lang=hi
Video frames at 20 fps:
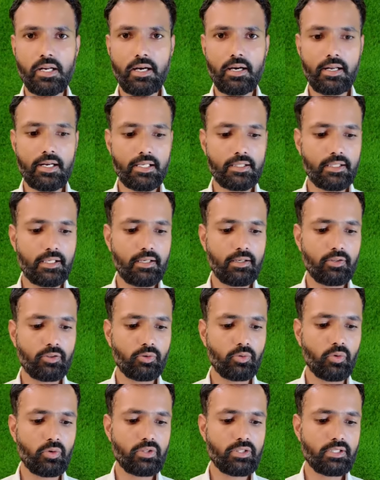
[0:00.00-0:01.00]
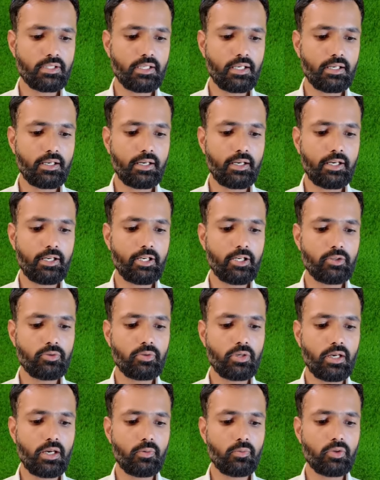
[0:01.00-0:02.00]
चला आ रहा था तो इसका क्रेडिट
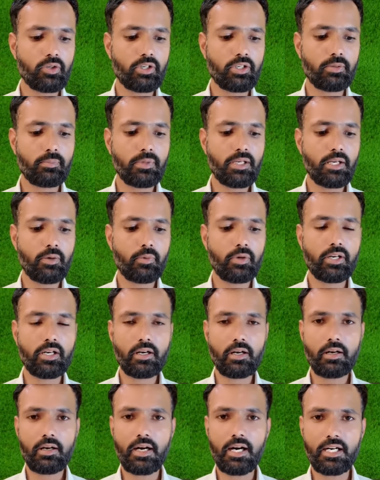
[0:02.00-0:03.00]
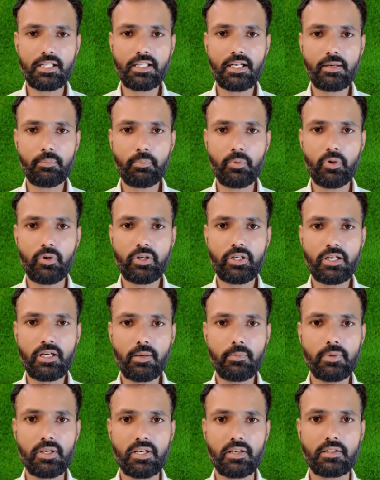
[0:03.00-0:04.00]
जो है वो ड्रीम इलेवन ने आधा पॉइंट
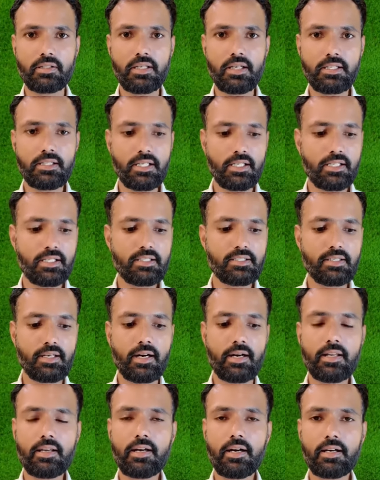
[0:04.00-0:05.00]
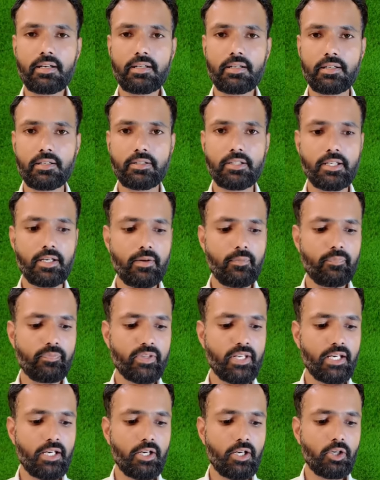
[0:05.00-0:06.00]
कम कर दिया यानी कि साढ़े आठ कर दिया
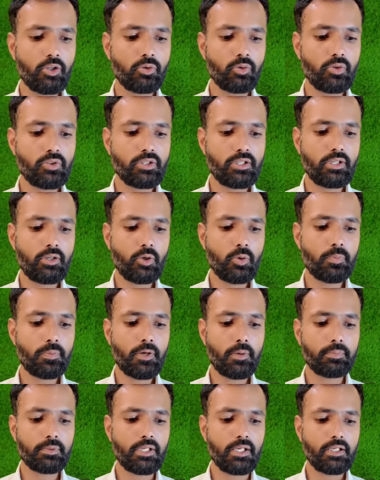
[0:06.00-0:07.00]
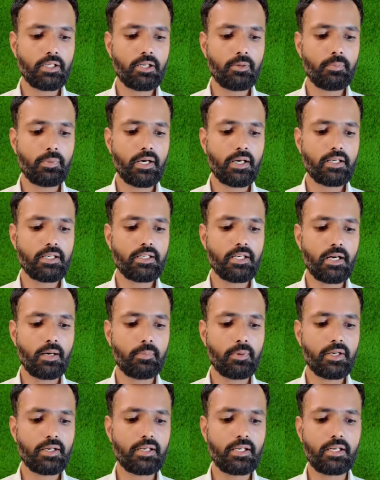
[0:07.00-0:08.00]
तो इसने उप कप्तान की पारी
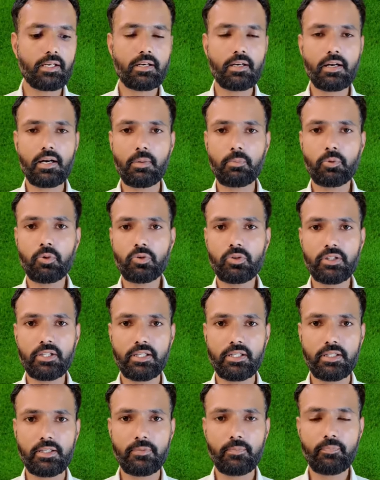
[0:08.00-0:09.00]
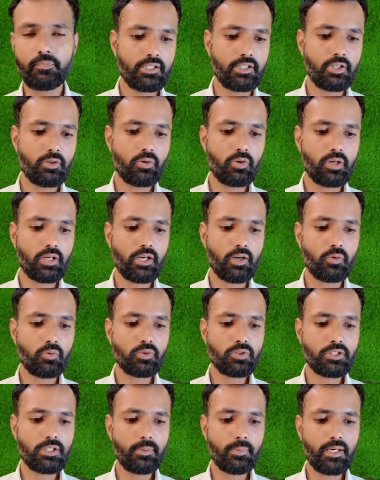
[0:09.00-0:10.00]
यहाँ पर खेलकर आपको दे दी ये हो गया
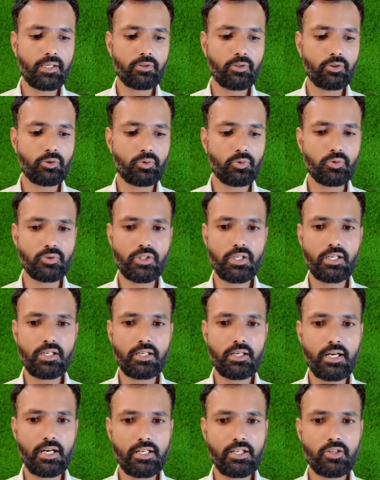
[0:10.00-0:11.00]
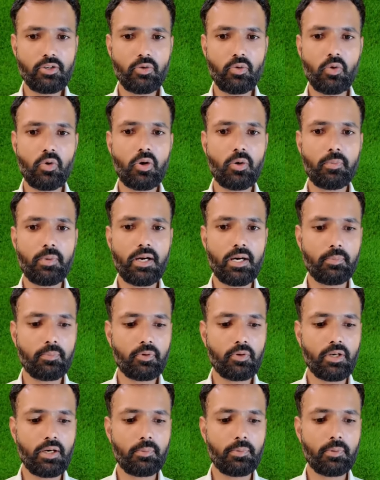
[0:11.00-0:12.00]
उसके बाद एक दूसरे खिलाड़ी की और मैं
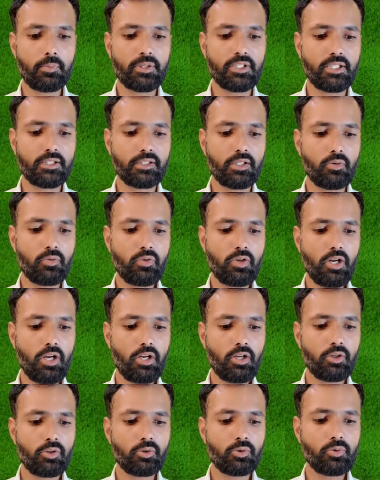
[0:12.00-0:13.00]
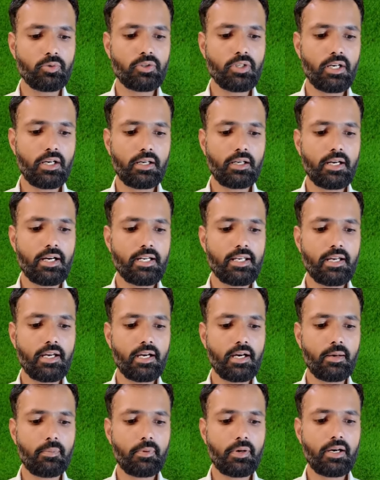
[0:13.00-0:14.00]
आपको यहाँ पर बताता हूँ दूसरा खिलाड़ी
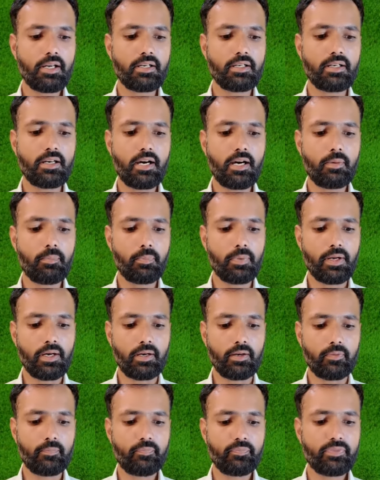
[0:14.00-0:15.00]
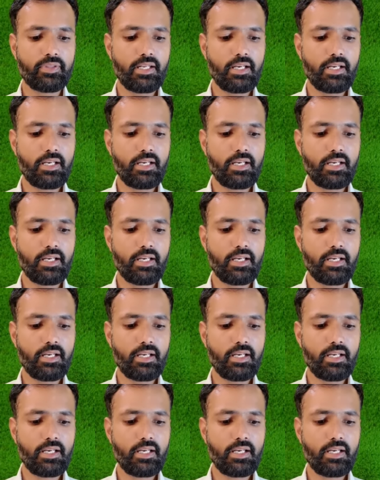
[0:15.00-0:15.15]
है आपका रियान पराग